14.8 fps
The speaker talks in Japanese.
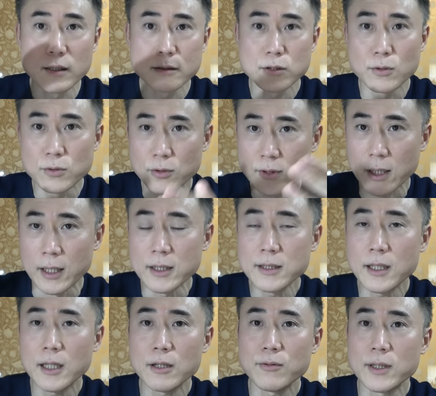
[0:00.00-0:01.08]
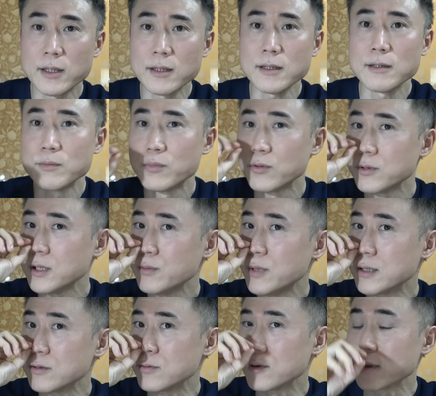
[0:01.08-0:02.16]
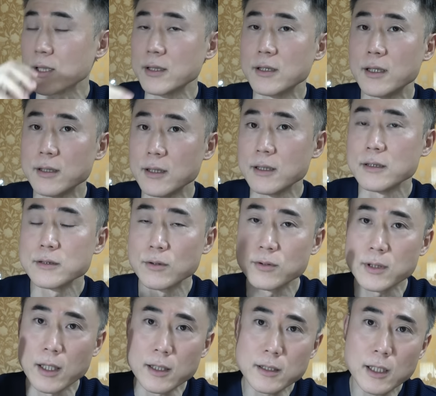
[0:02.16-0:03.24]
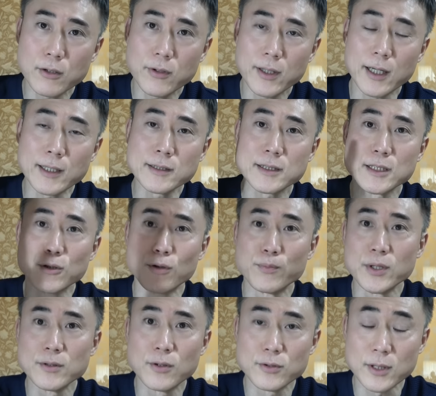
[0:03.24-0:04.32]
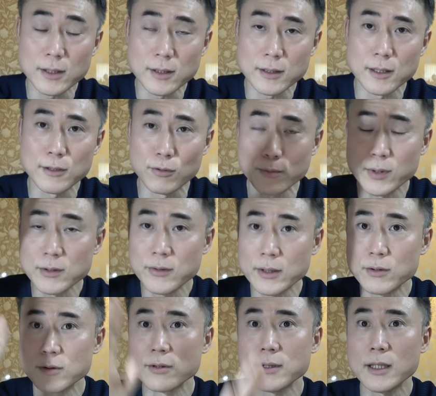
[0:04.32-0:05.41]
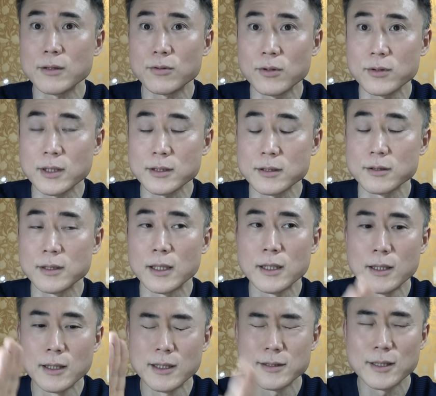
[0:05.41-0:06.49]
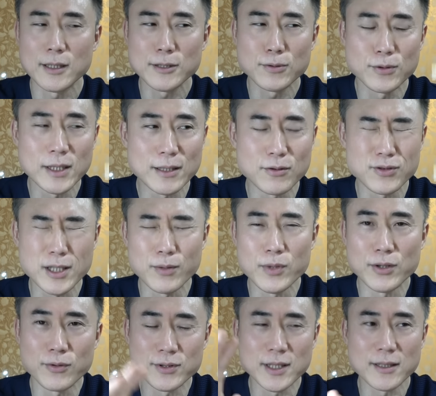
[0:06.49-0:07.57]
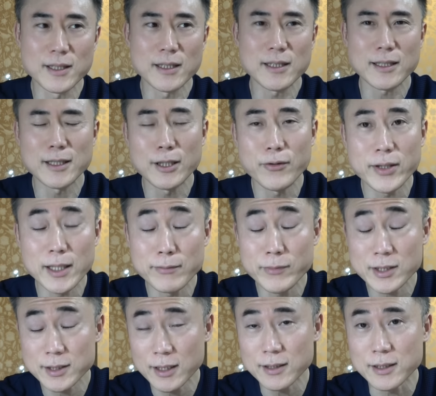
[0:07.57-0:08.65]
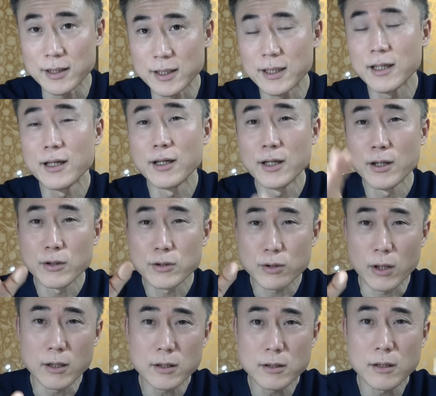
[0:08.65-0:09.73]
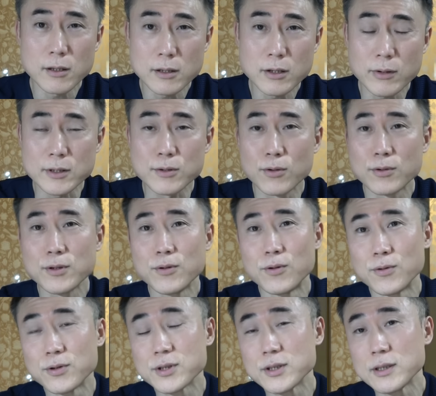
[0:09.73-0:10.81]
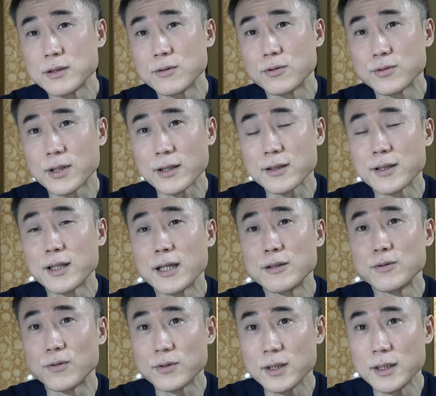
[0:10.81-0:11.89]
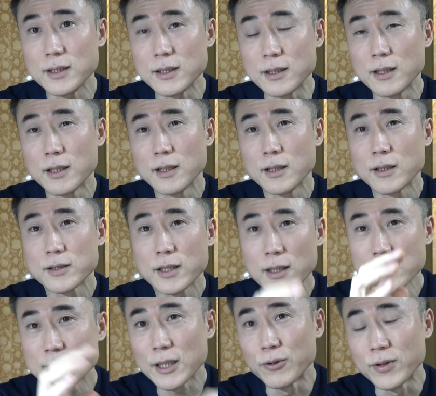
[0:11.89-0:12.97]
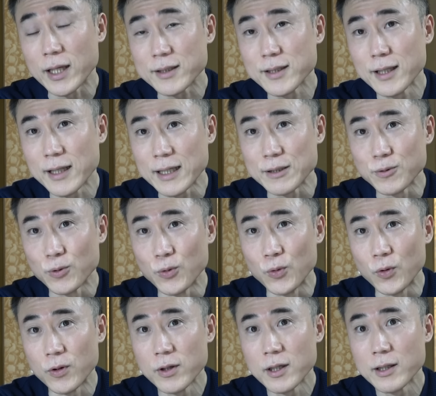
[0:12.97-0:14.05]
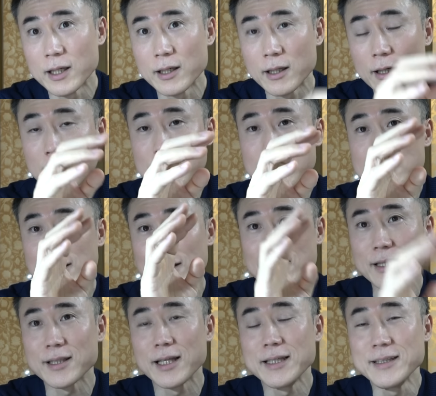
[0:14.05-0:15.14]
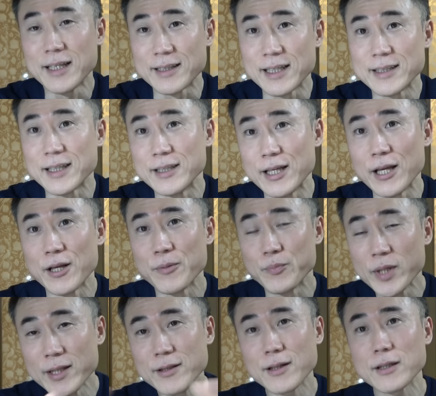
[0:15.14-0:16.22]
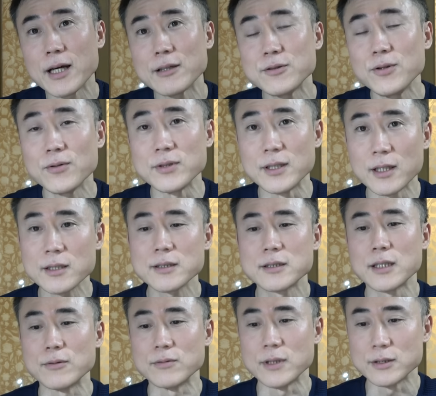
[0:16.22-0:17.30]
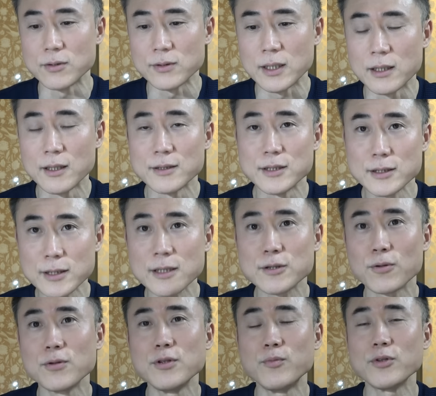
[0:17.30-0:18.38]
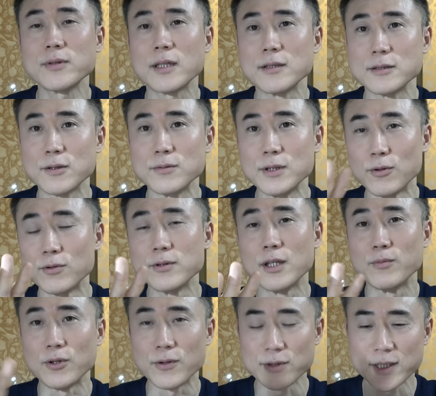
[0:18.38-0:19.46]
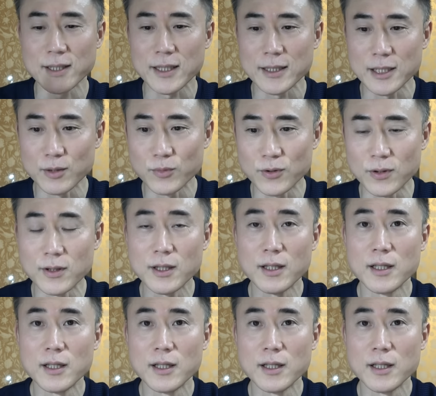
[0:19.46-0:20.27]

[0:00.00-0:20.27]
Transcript: その大会はねボディメイクの大会でその大会はアンチドーピングを歌っててドーピングは良くないことですって青少年のためにも絶対やってはいけませんってね大会ではそういう方針を歌ってるのに検査をやってないとあじゃあやっていいんだねってねみんなやるようになっちゃうんですよね実際そういうもんなんですよ日本でも世界でも、